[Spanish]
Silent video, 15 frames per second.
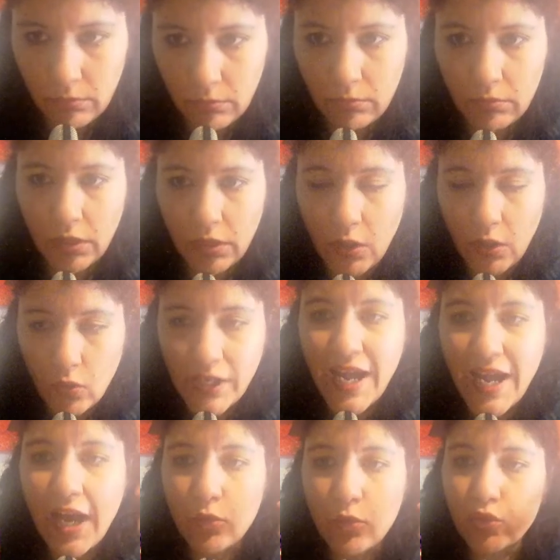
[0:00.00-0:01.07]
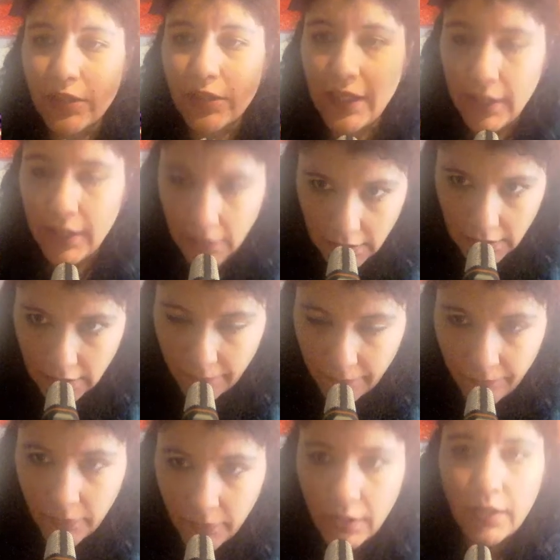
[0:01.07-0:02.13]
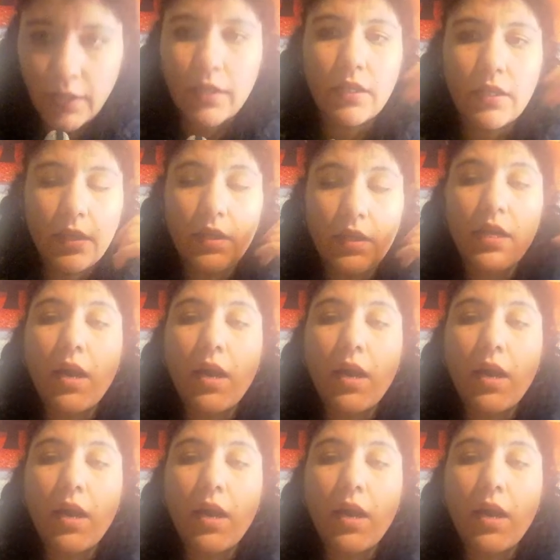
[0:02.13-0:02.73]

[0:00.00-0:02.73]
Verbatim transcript: de una australiana y